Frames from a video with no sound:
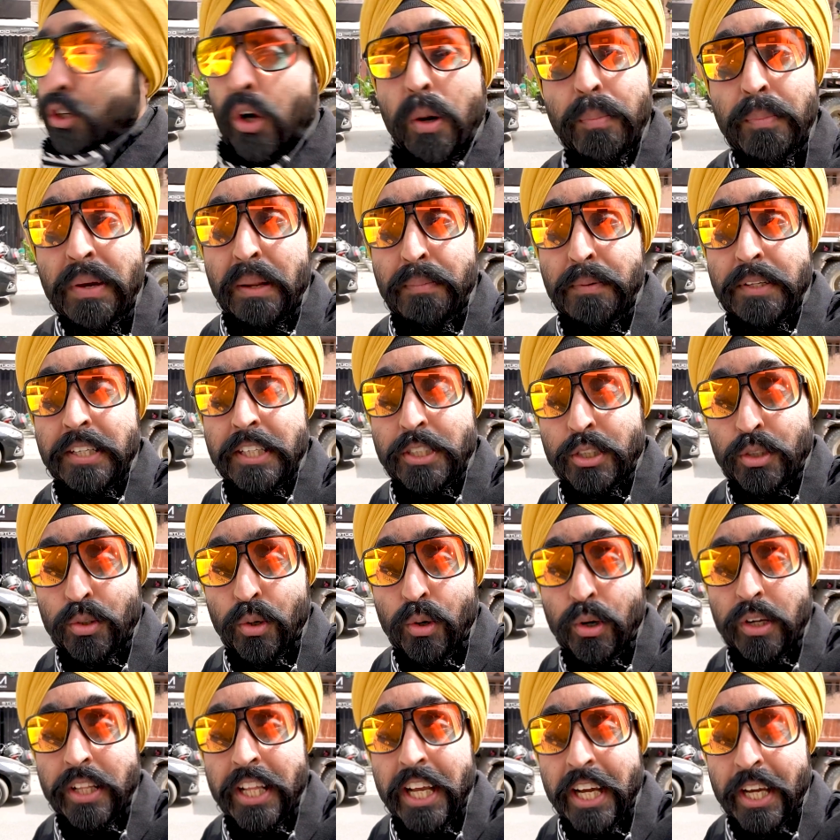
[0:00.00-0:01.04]
आप मेरे पीछे
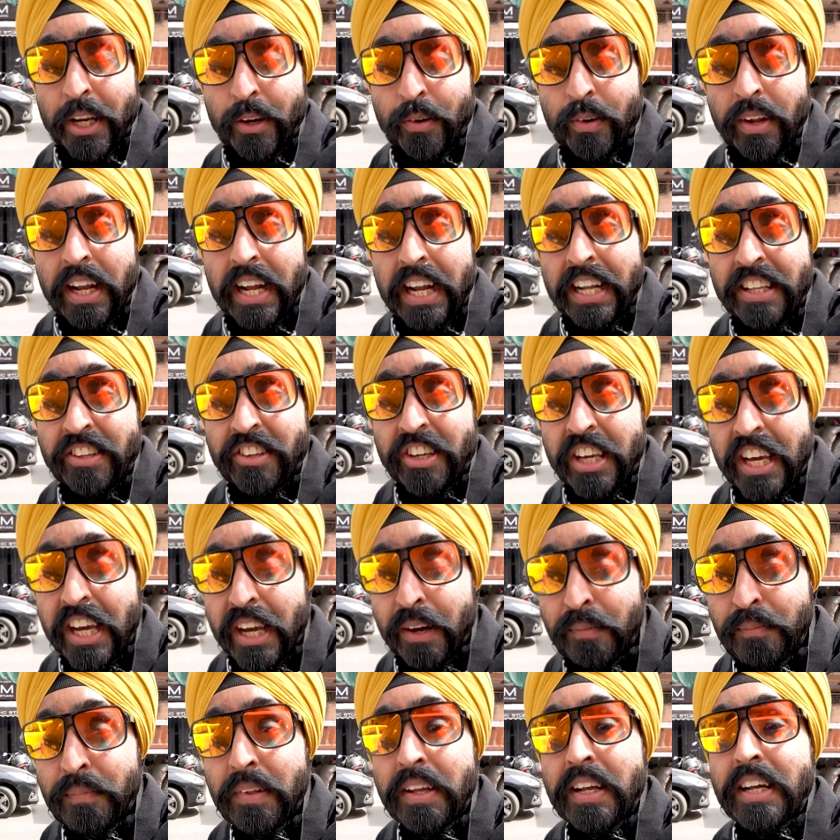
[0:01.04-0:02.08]
स्टोर देख रहे हो ना एच के
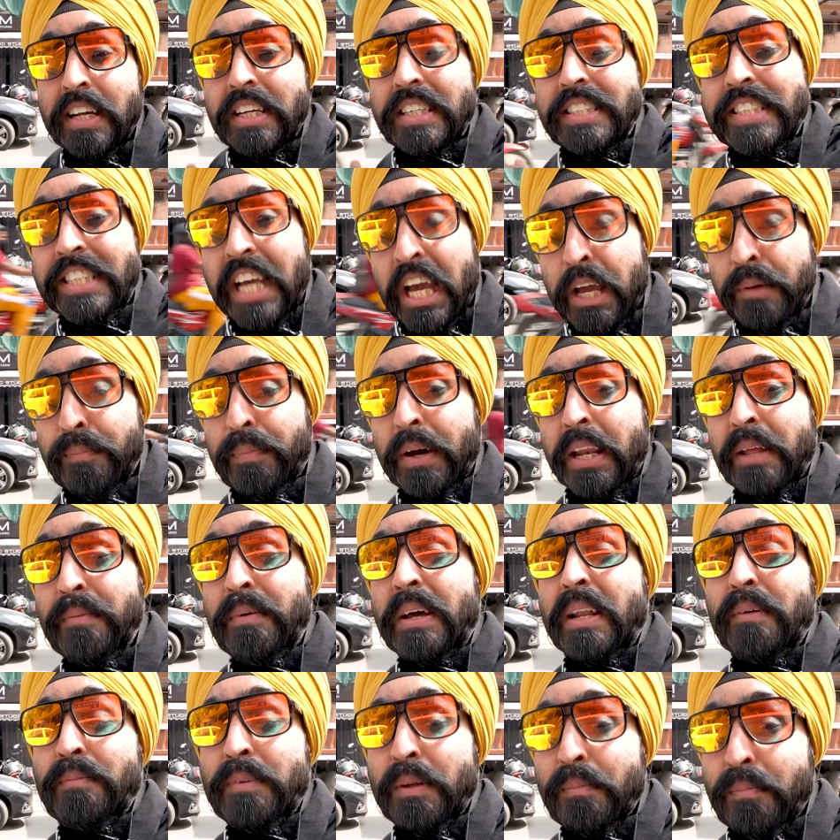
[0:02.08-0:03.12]
एम यहीं पर ही
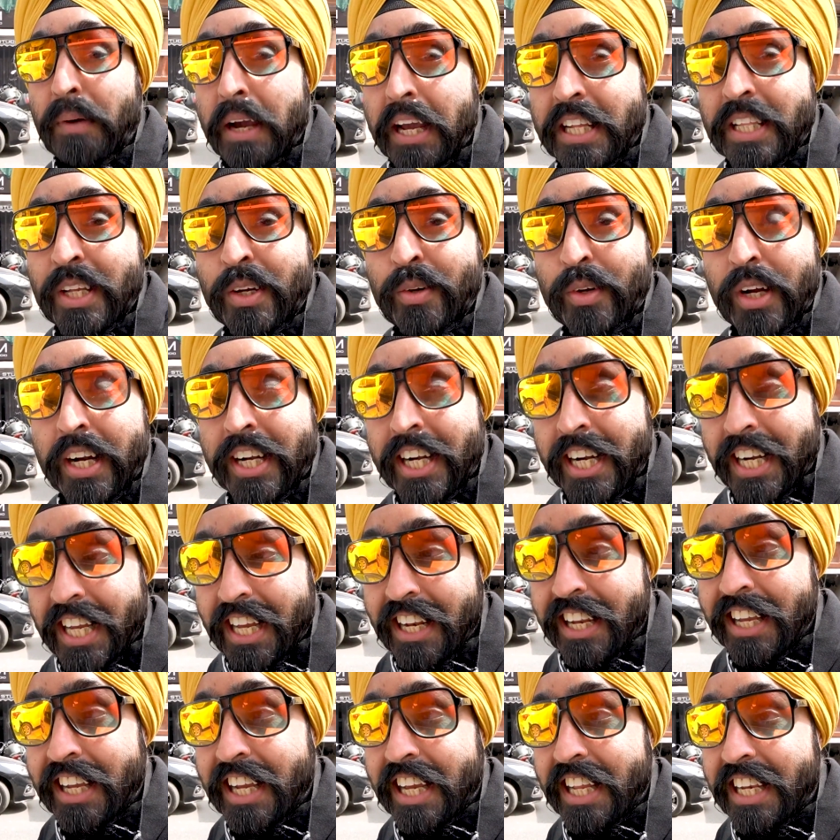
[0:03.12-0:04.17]
मैंने अपनी बाइक की हुई है
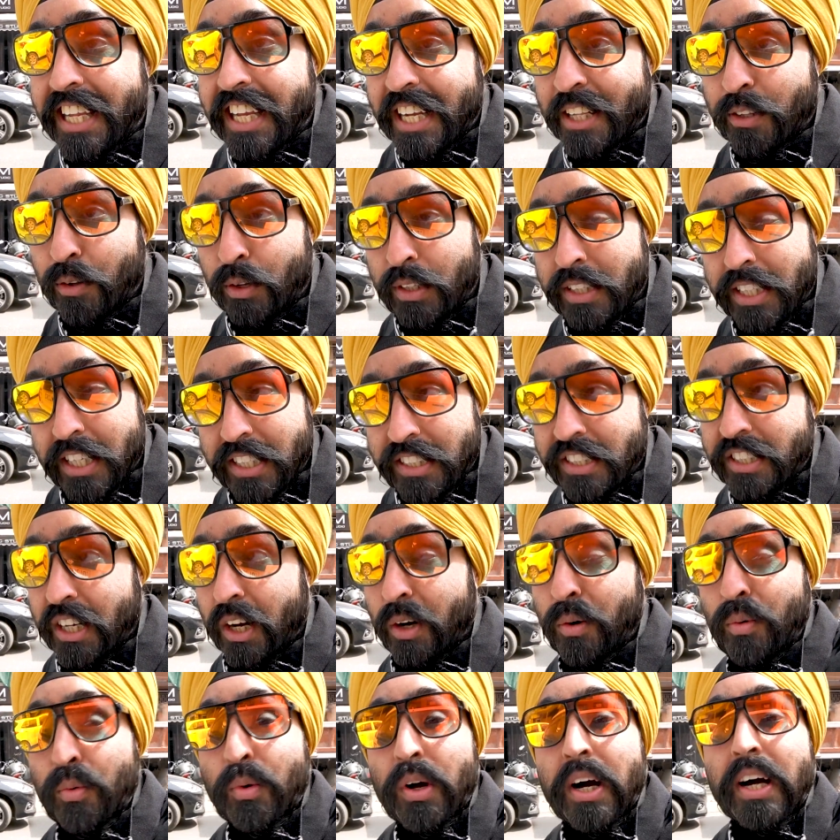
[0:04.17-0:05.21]
डिटेलिंग के लिए तो अंदर
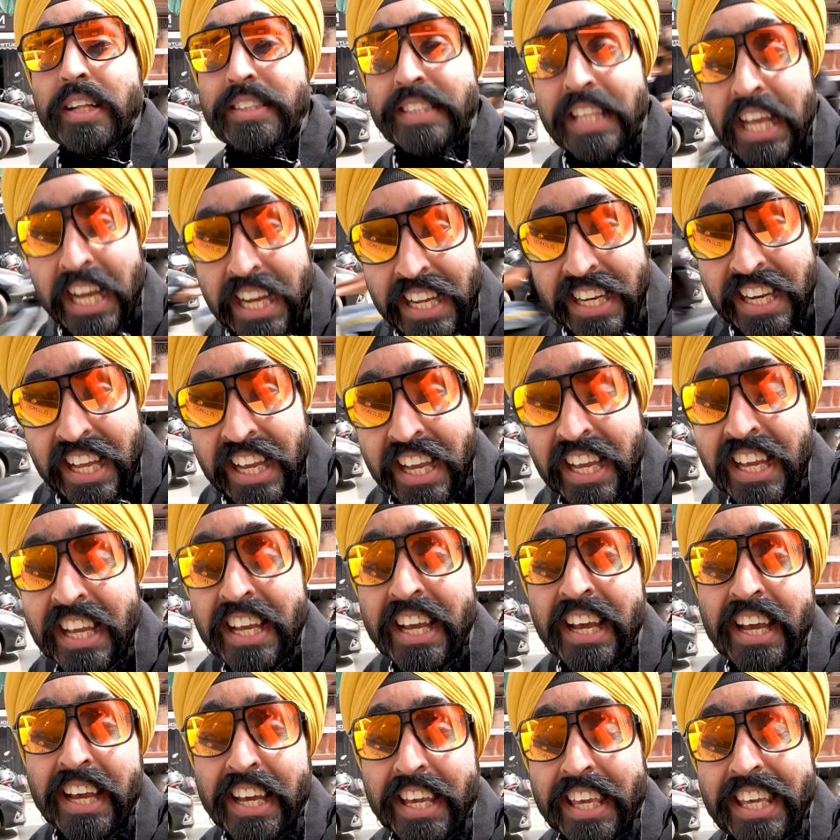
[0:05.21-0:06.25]
जाऊँगा देखने
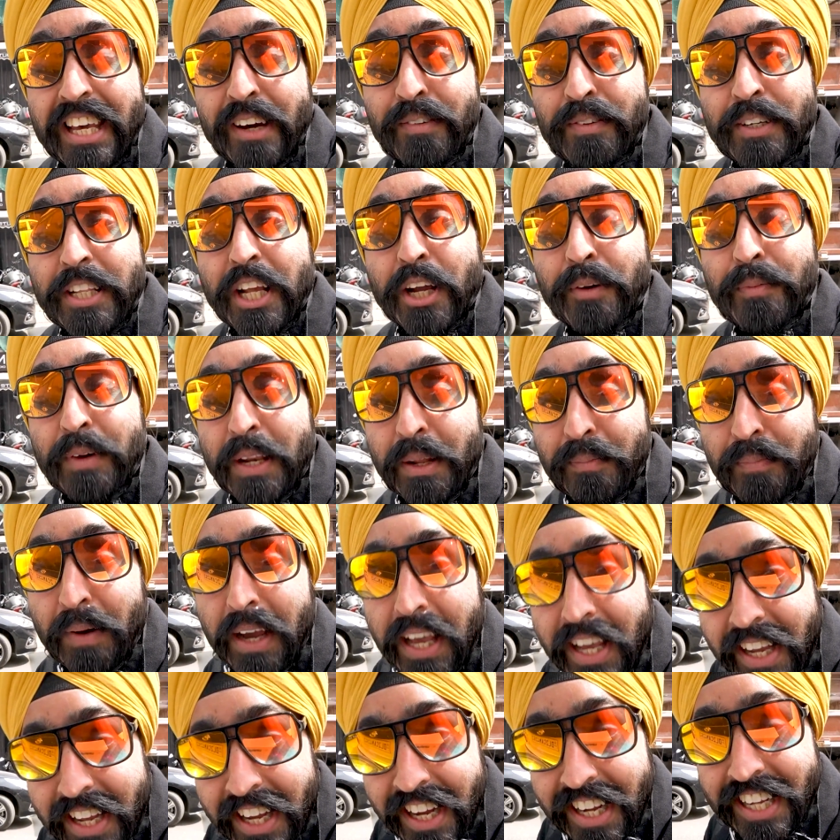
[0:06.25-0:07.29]
कि अभी तक मेरी
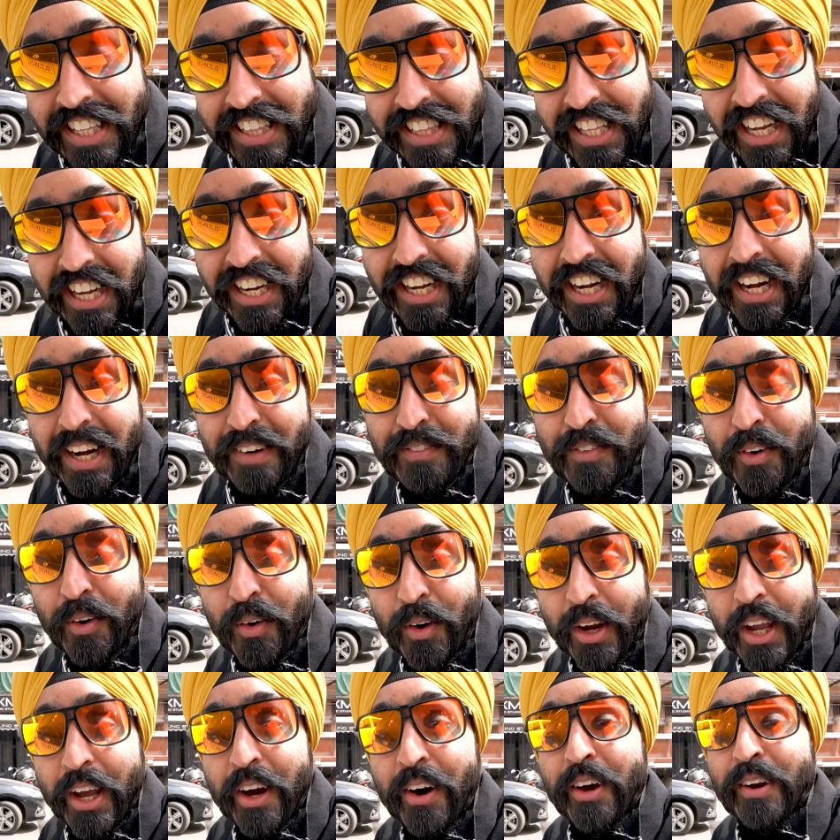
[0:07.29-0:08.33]
बाइक का कितना काम
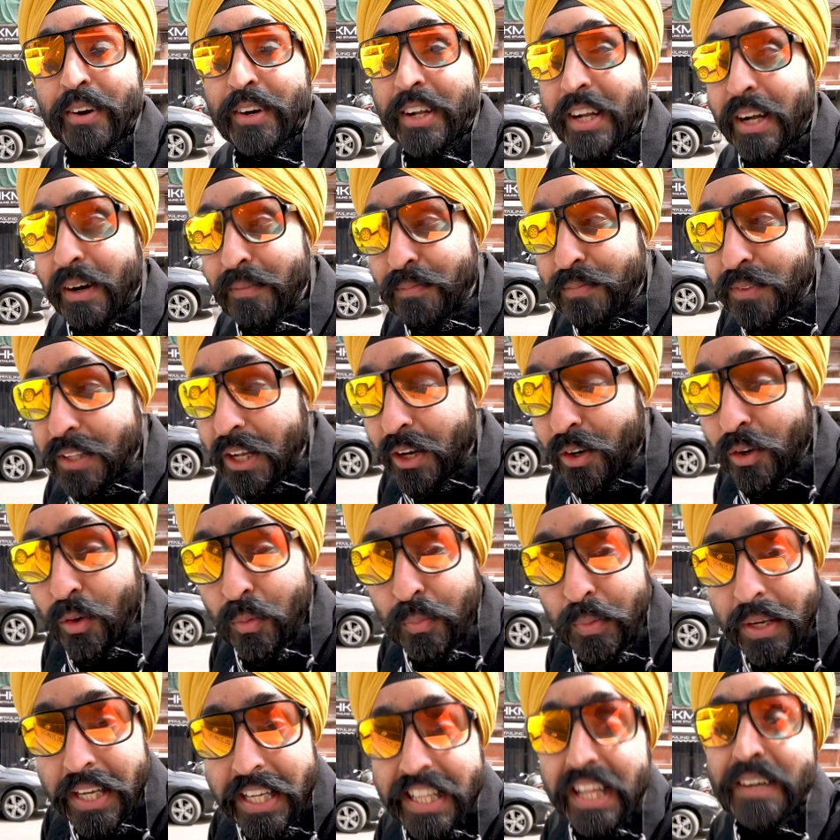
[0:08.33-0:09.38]
हो गया और कब तक
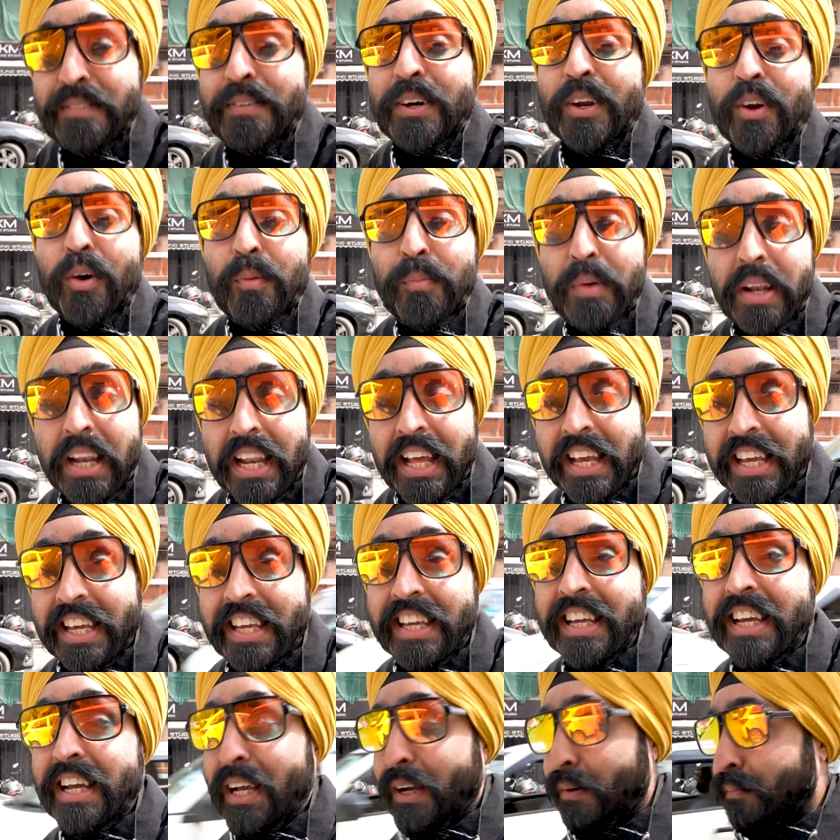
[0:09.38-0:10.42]
उम्मीद है मेरे को मिलने की
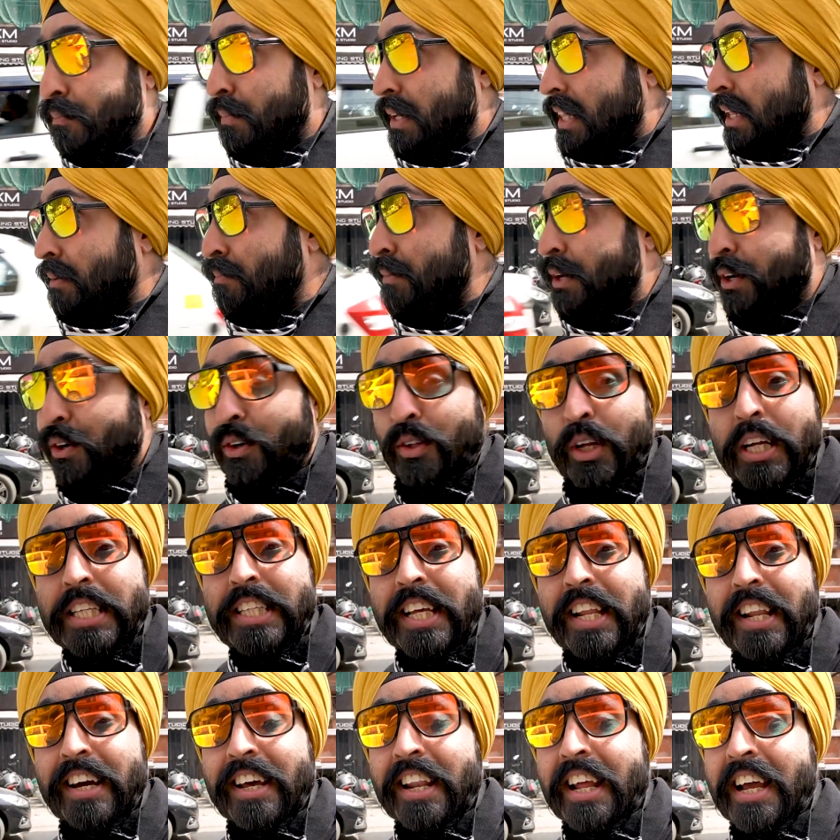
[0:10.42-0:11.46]
मतलब मेरे को तो
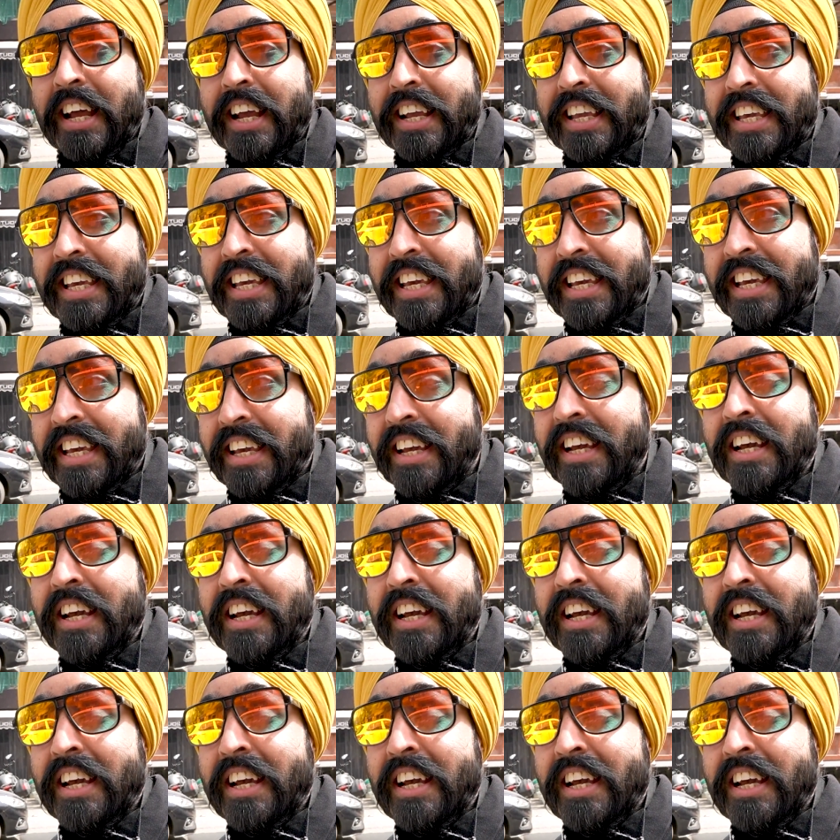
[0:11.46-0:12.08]
ऐसा लग रहा है कि